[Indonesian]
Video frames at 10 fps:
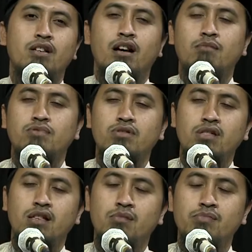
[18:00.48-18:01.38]

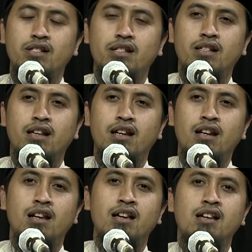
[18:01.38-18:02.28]
Abdullah bin
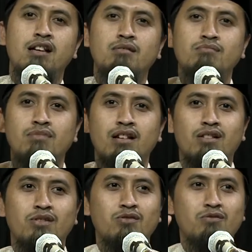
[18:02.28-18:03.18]
Salam
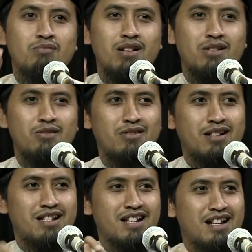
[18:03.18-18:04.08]
langsung masuk
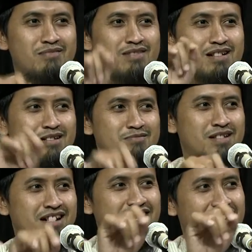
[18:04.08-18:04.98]
ke dalam
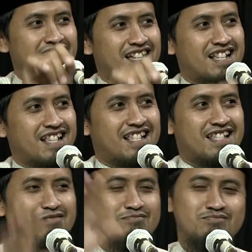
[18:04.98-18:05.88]
agama
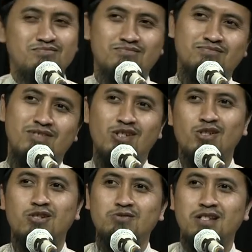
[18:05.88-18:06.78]
Islam.
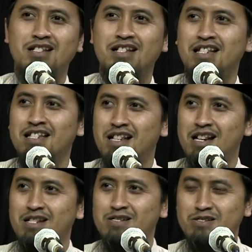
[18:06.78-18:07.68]
Asyhadu an la
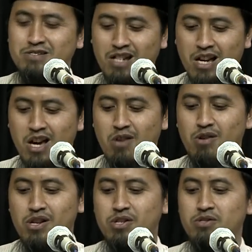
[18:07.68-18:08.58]
ilaha illallah wa
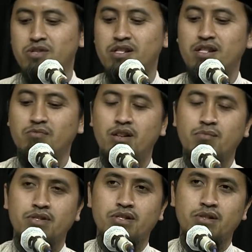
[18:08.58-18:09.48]
asyhadu anna
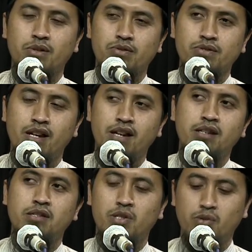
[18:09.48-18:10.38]
Muhammad Rasul.
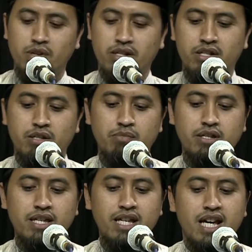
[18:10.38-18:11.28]
Hadis riwayat
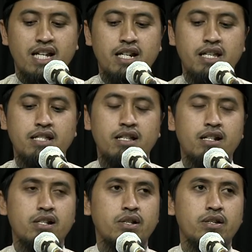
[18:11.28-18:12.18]
Tirmidzi dan
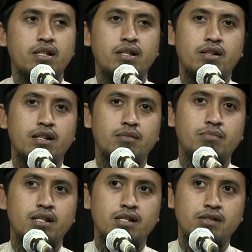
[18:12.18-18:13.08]
dinyatakan sahih oleh
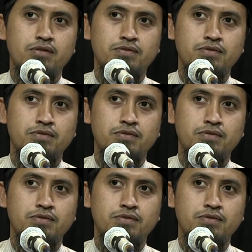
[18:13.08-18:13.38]
beliau.